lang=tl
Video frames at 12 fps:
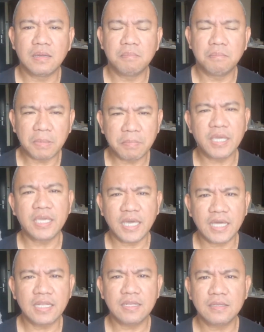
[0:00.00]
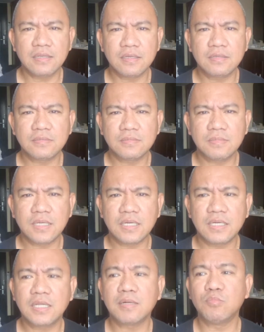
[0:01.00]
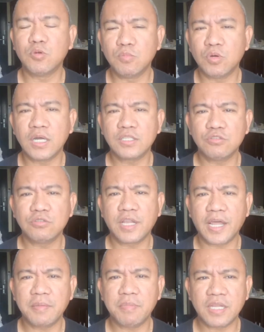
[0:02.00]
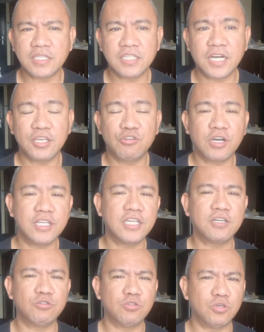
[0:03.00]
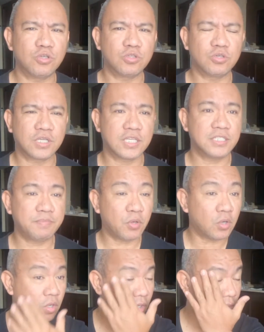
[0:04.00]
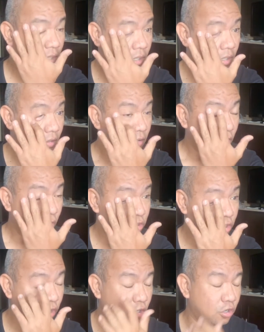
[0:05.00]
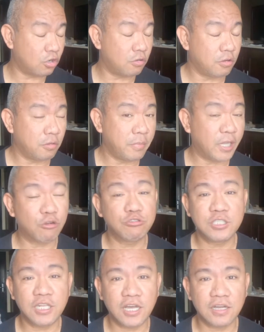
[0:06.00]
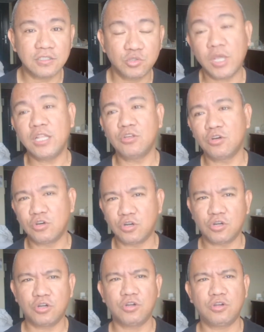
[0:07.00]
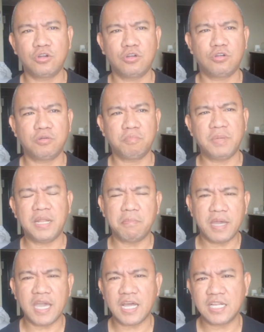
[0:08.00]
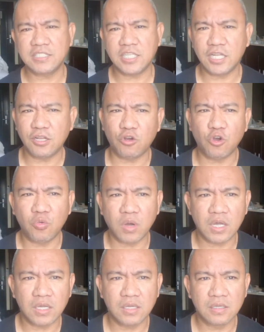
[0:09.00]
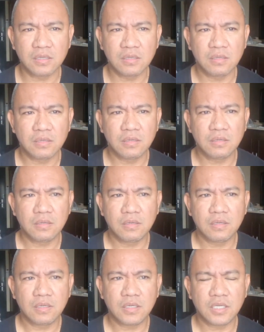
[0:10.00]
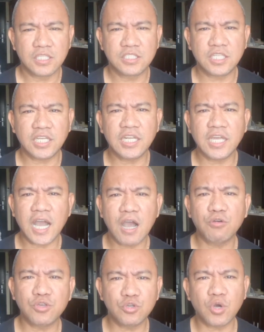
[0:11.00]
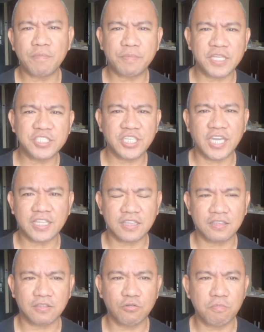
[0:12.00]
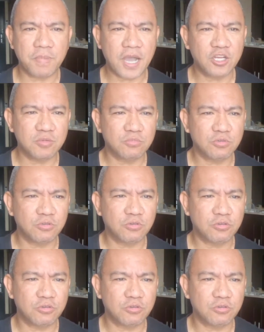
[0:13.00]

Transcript: mabigyan yung mga nagbubuhat yung driver at saka yung kanyang konduktor. Kasi po, although meron silang sweldo or binabayaran sila ng OWA, it's really how you appreciate kung paano mo